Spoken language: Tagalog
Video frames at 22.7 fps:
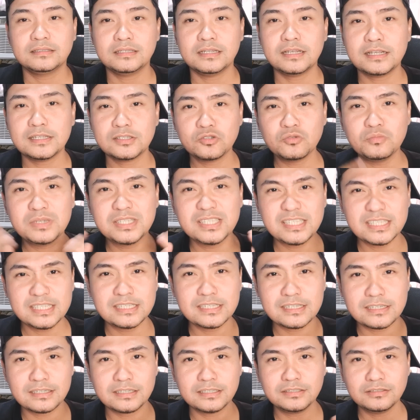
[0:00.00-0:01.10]
na
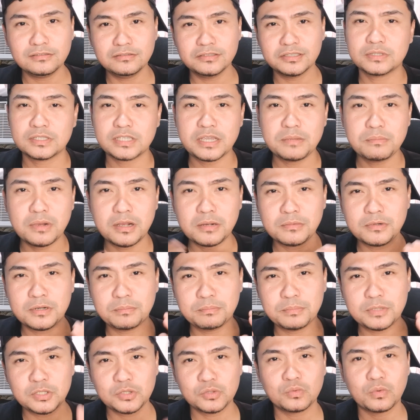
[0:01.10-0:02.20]
sumisira ngayon sa ibang mga
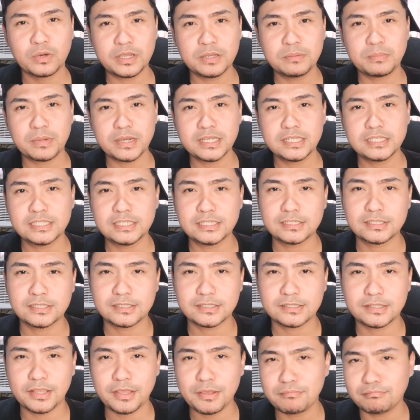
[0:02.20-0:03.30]
PIS Wi-Fi
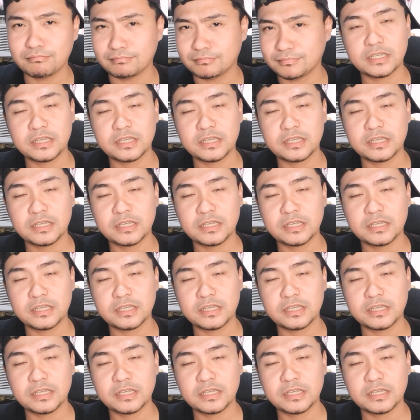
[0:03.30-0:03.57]
system.